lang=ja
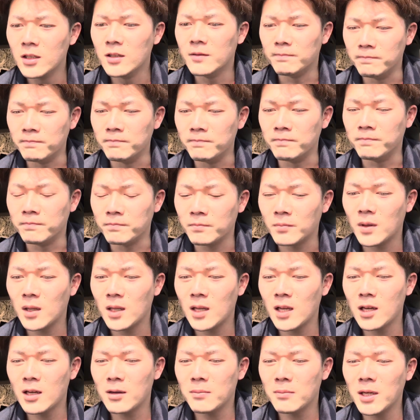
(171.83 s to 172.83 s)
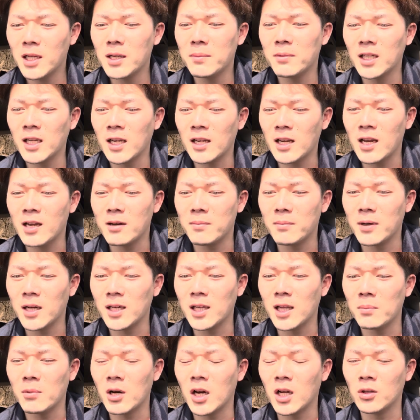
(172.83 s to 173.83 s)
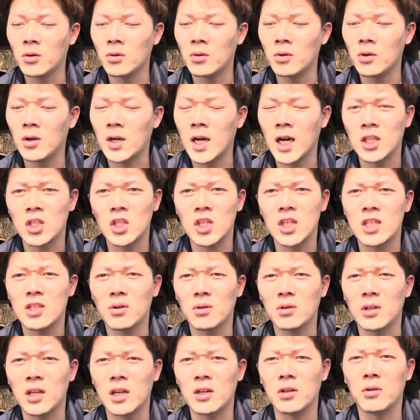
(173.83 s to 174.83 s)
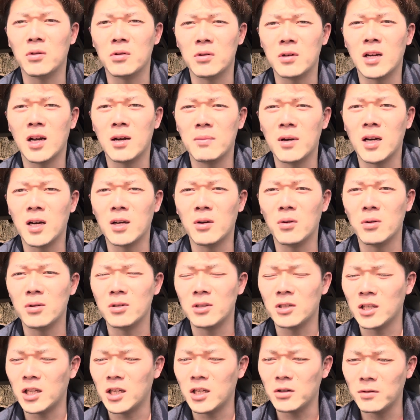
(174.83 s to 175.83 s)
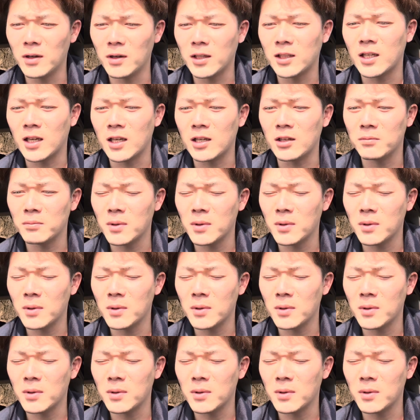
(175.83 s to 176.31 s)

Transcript: うん。ね、まだまだね、前田もあの、勝ち急いでるというか、まあ、ゴールに飢えている。